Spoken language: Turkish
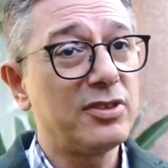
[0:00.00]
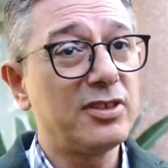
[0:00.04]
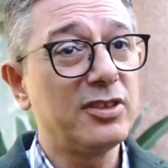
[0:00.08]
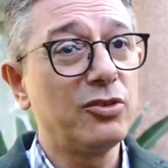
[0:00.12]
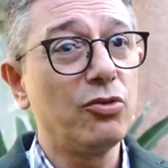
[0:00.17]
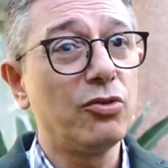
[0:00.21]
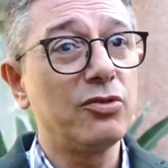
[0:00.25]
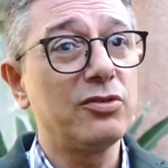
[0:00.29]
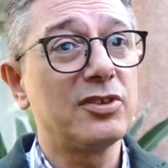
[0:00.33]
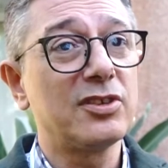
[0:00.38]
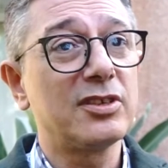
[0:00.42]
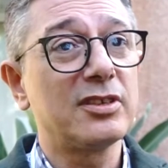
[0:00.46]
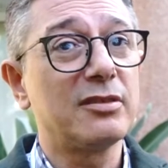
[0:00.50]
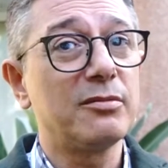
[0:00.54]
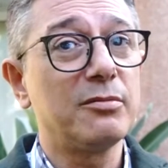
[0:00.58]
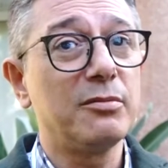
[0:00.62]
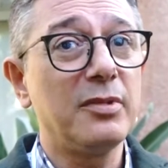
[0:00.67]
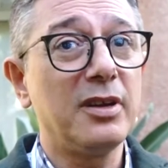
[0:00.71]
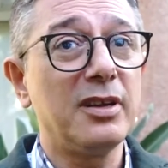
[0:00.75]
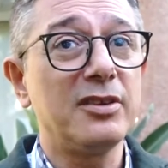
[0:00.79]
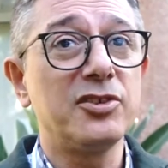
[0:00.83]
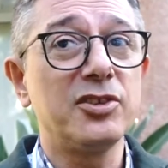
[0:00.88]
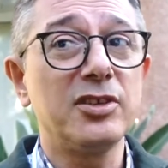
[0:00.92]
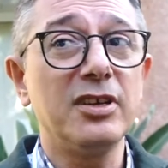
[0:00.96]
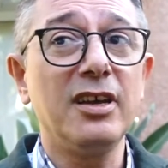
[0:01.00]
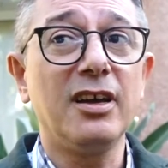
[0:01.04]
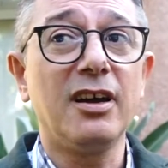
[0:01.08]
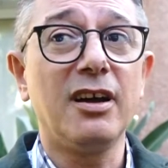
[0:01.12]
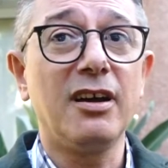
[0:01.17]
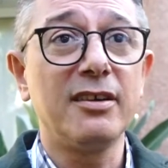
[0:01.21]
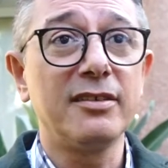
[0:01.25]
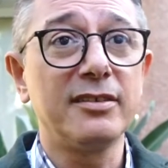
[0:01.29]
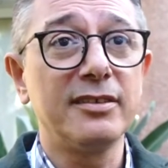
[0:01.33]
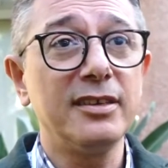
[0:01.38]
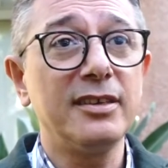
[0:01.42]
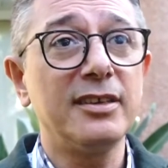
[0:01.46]
Sigortacılığın bence
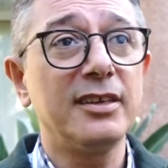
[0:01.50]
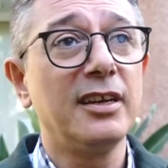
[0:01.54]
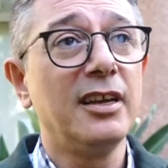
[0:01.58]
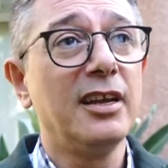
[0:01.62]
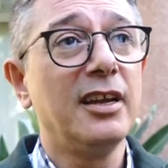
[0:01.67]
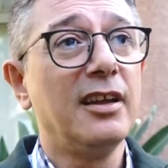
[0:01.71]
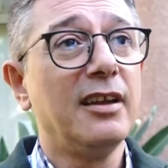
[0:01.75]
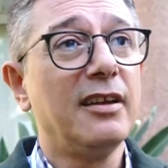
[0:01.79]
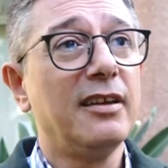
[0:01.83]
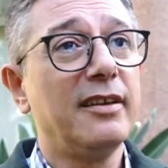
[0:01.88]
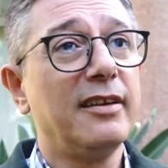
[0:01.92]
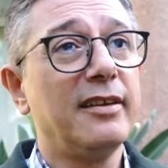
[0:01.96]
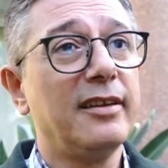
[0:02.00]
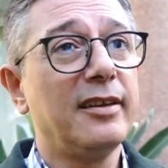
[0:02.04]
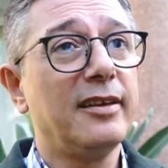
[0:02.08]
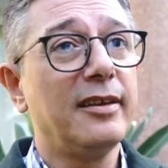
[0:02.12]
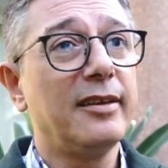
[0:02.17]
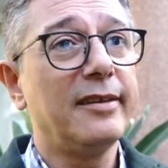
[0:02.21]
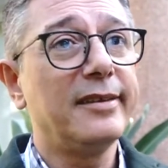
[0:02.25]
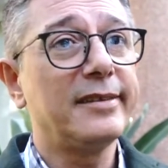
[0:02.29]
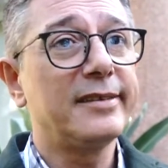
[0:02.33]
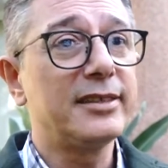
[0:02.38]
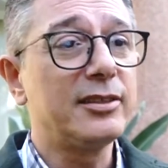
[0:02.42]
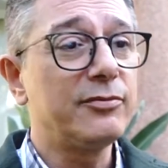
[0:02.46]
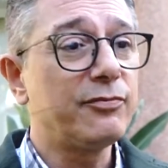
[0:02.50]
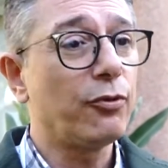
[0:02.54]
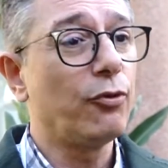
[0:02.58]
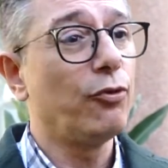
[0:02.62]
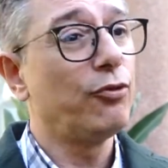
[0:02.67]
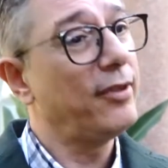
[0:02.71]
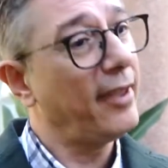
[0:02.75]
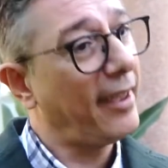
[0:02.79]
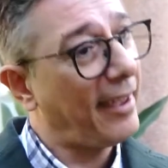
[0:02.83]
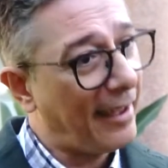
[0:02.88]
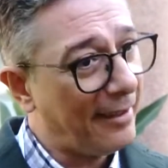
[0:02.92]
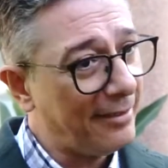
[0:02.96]
artık e, sırf
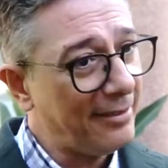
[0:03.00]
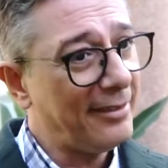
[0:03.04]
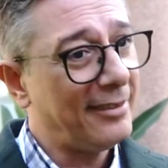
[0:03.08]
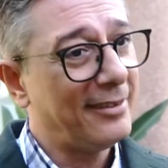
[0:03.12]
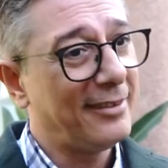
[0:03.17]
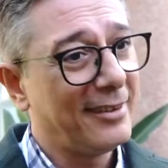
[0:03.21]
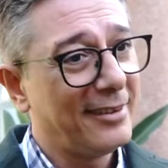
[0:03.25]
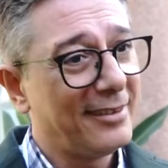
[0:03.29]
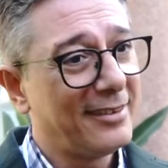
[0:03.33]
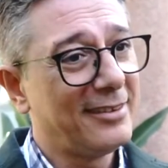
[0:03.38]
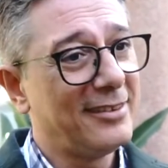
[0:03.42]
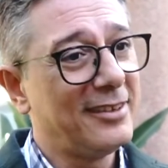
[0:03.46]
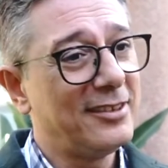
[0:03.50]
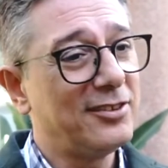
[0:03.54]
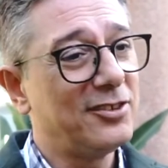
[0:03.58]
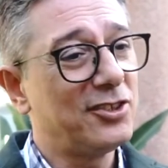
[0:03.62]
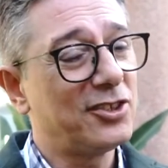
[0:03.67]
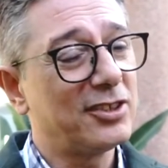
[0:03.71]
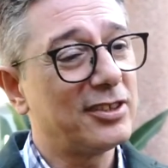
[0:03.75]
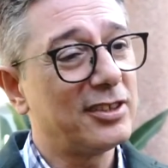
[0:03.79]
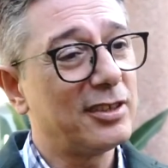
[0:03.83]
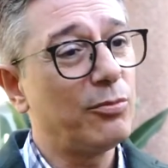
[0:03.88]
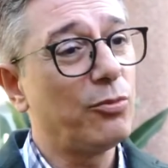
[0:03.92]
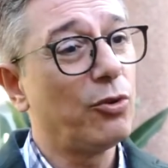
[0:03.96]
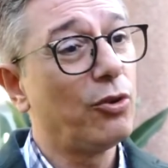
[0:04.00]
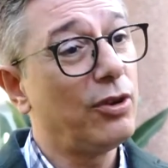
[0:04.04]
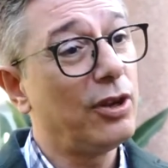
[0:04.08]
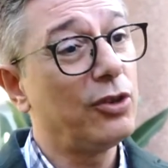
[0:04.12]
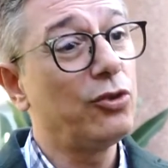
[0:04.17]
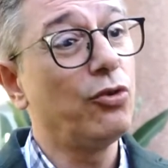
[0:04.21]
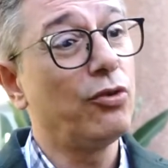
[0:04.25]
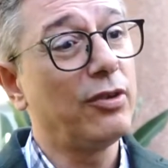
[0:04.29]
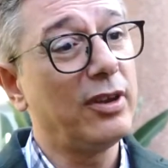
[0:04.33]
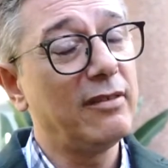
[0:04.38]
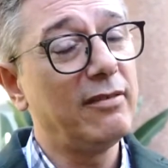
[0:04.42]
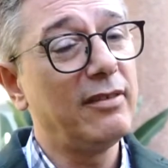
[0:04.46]
ödeyen dışında böyle
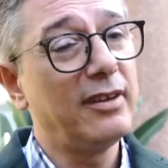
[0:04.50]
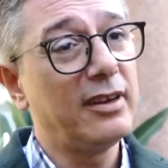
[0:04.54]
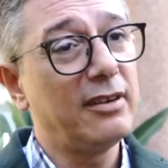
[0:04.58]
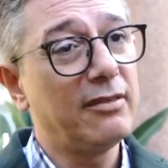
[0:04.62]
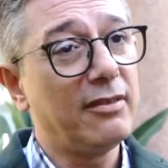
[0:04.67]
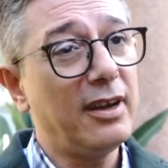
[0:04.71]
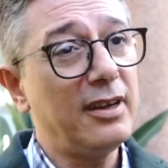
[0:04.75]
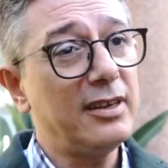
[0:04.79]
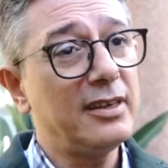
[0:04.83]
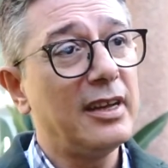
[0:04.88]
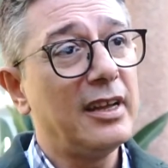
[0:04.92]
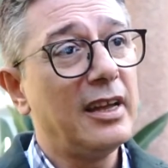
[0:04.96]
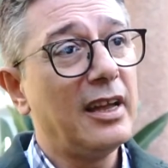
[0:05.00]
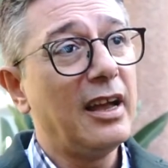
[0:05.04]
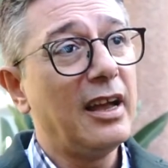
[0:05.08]
görevleri var.